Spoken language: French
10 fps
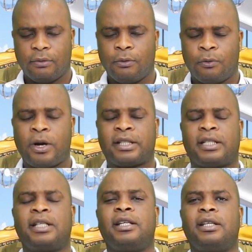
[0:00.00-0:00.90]

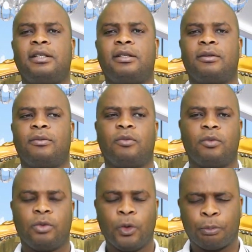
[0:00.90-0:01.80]
Voici
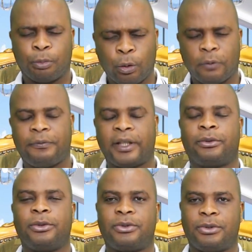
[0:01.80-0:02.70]
le prophète
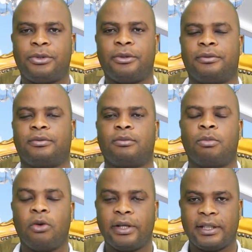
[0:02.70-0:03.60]
de Dieu,
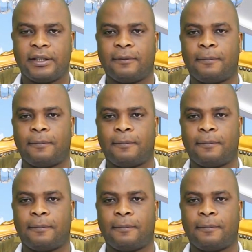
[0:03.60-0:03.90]
Moïse.